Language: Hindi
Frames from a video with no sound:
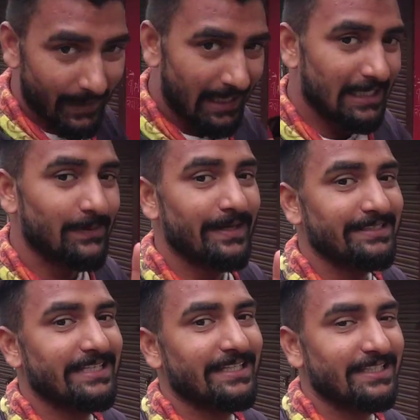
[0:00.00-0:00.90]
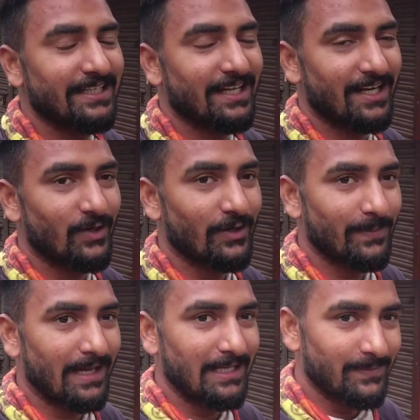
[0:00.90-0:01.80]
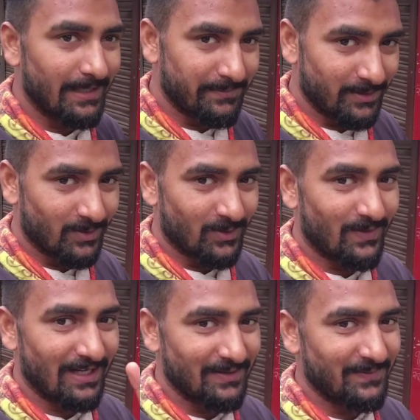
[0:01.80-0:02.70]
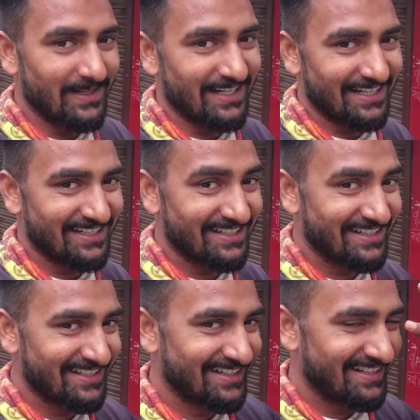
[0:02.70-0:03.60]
पहली बार ही हाइकिंग कर रहा हूँ और पहली बार में दोनों बार लिफ्ट मैंने